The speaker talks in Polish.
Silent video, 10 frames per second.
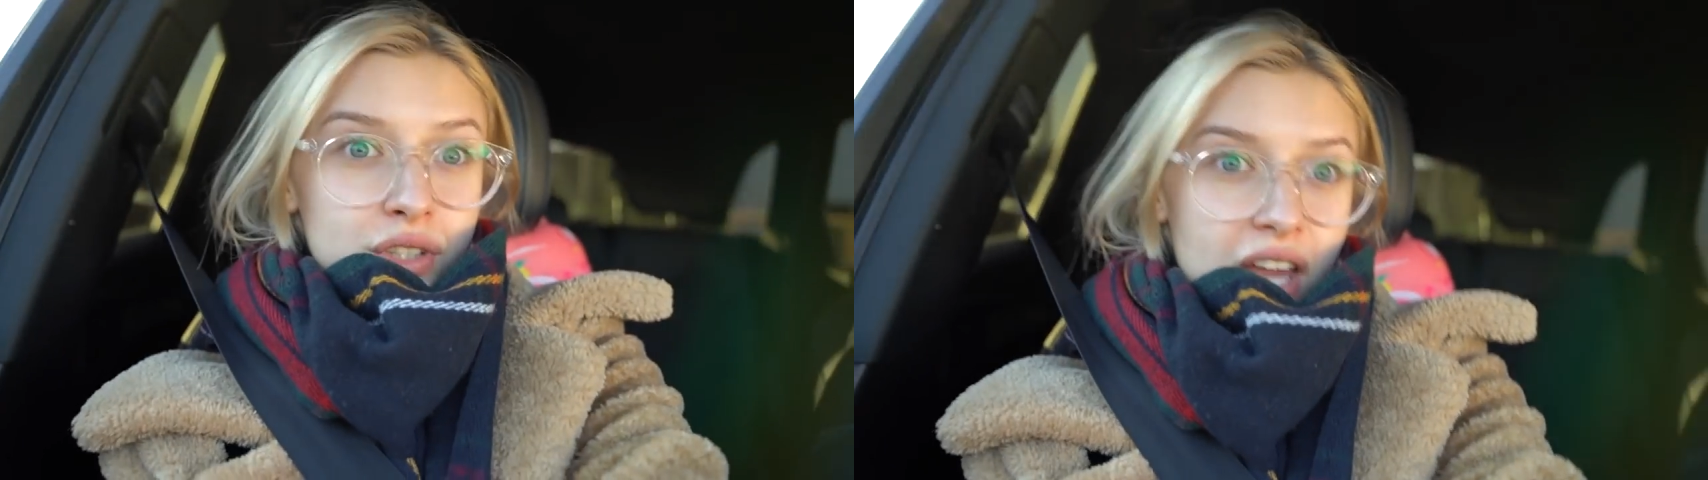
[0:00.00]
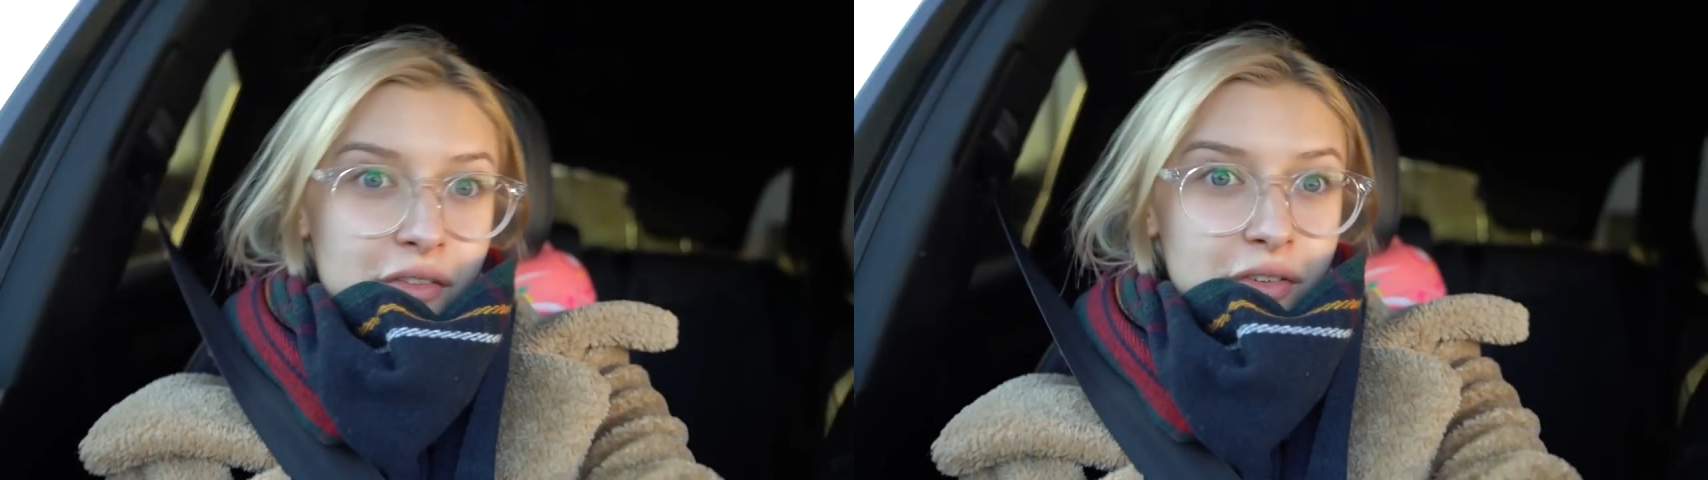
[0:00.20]

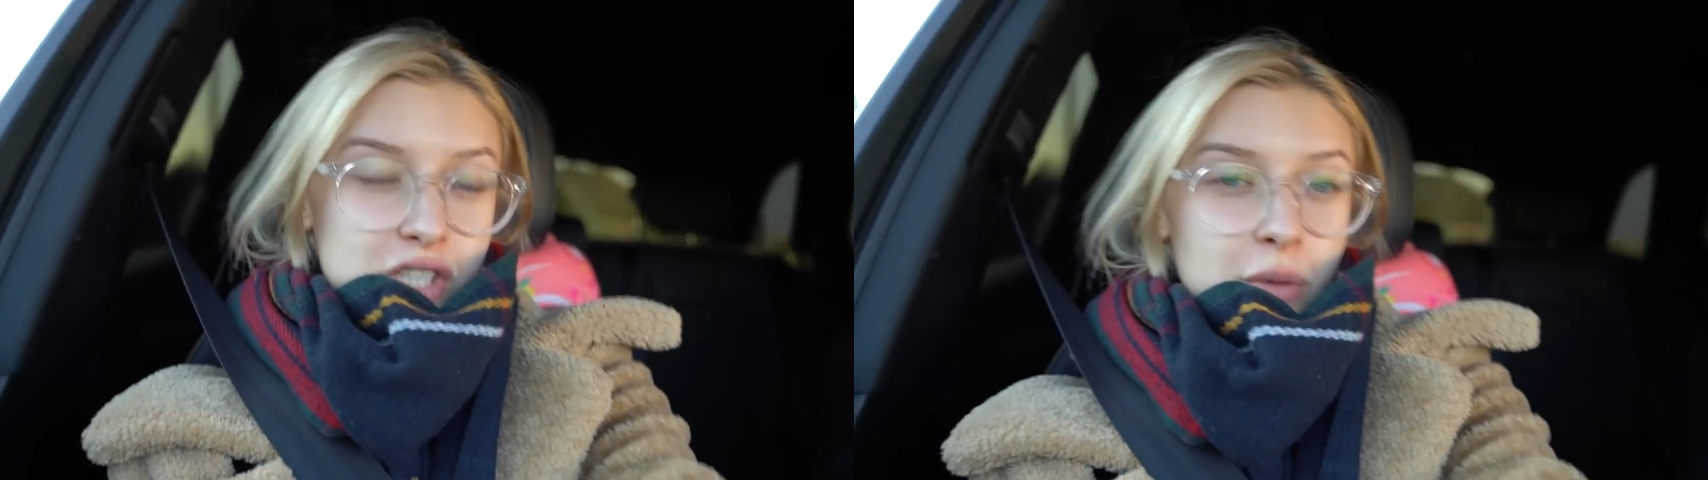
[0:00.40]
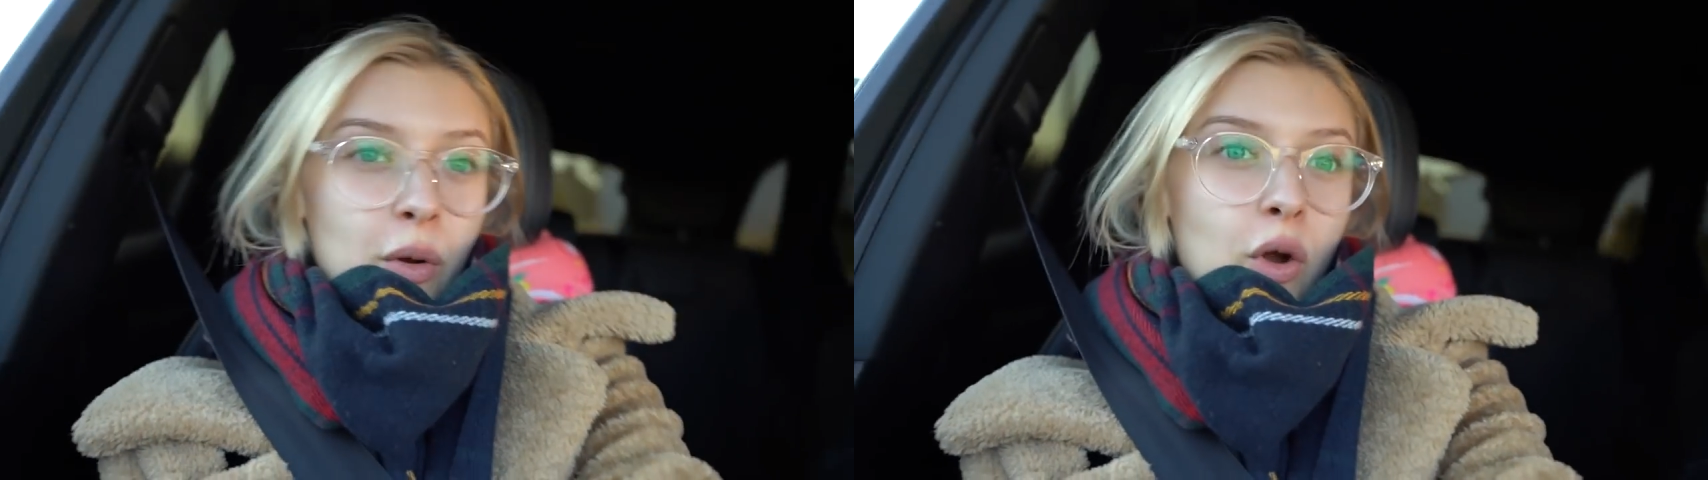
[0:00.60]
jej
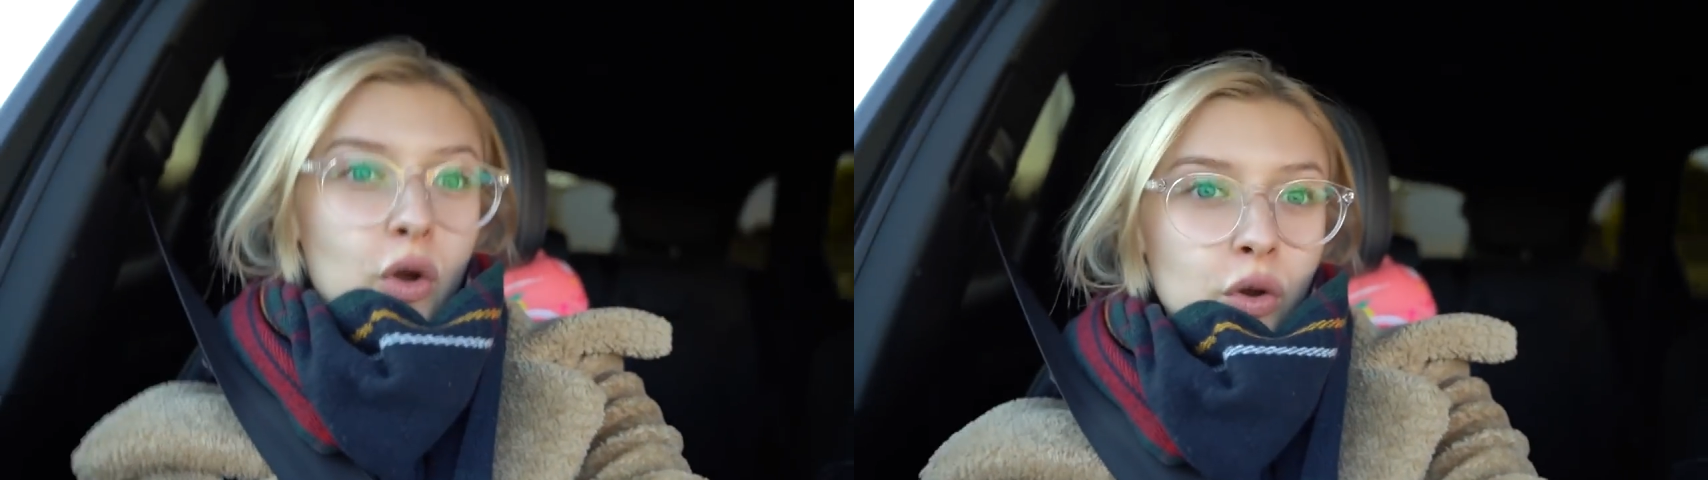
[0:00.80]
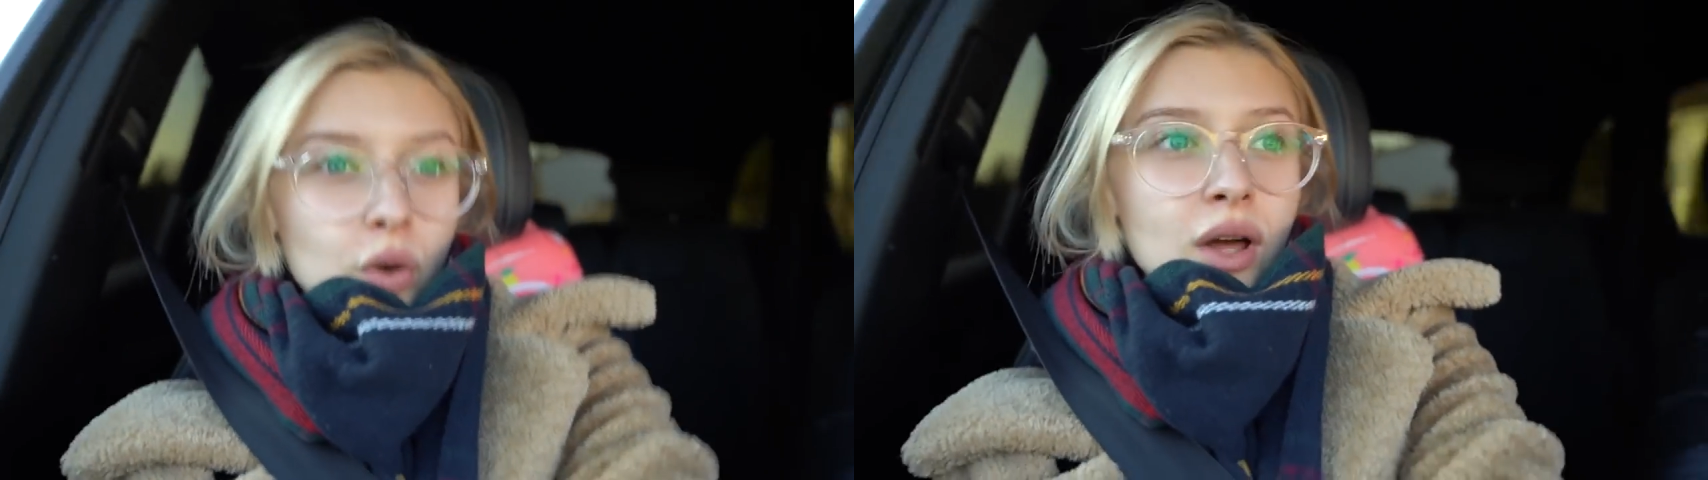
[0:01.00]
właśnie
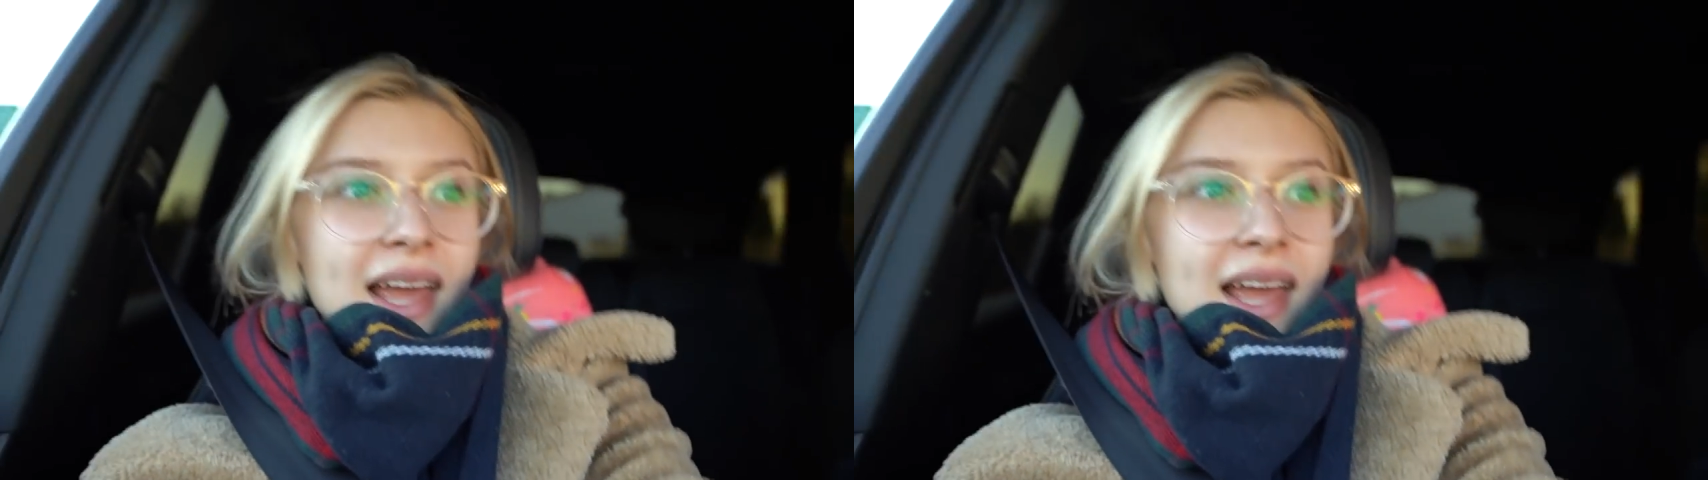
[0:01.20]
pokoju,